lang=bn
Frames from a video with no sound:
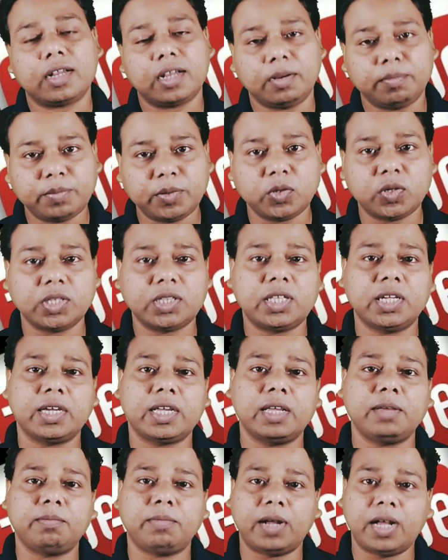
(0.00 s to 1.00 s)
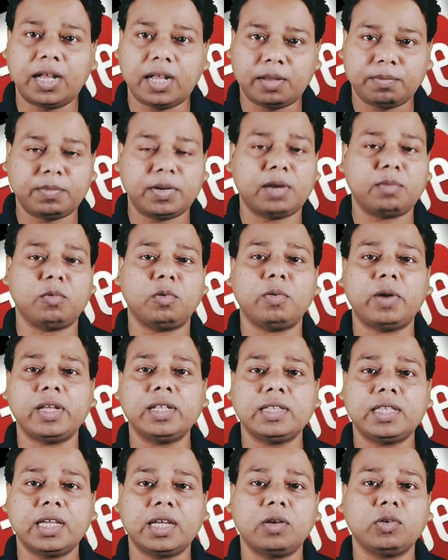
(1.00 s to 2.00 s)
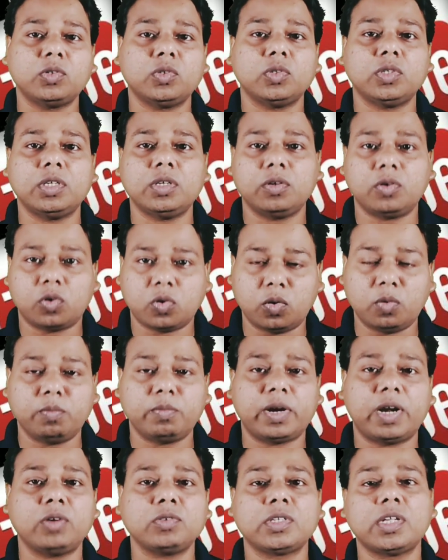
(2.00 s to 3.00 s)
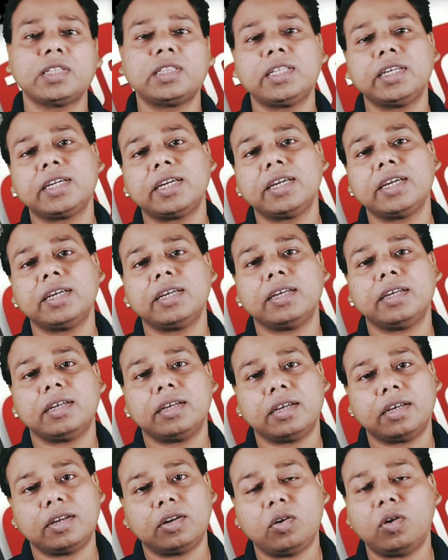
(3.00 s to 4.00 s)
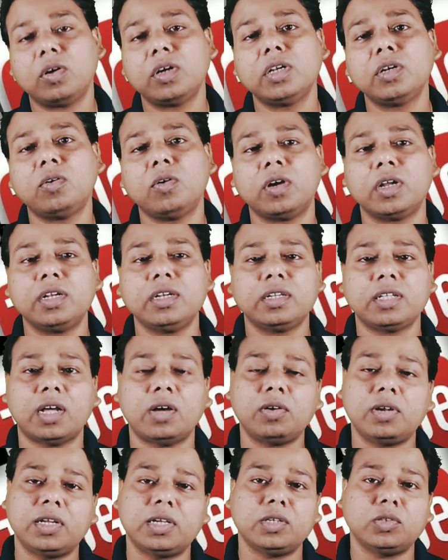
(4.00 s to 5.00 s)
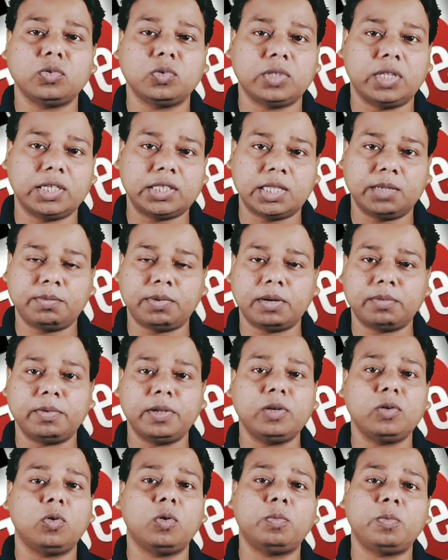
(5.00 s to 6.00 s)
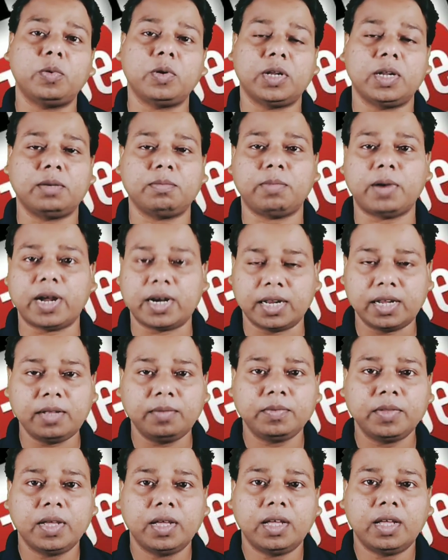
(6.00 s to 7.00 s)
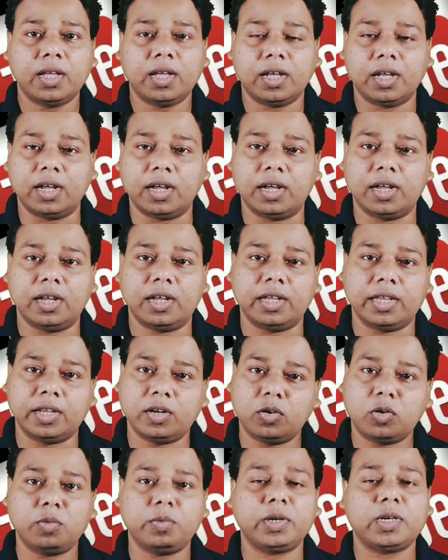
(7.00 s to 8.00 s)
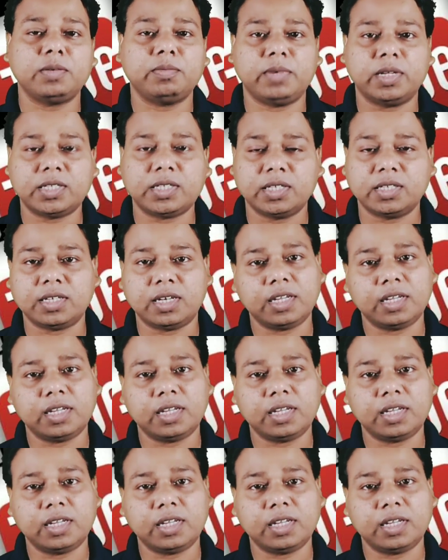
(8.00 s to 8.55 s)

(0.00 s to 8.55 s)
কম্পিউটার থেকে বা আপনার মোবাইল থেকেও যদি ক্রোম ব্রাউজার থেকে লগ করেন তাহলে কিন্তু দেখতে পারবেন ওপরের বারে এরকম একটি মেসেজ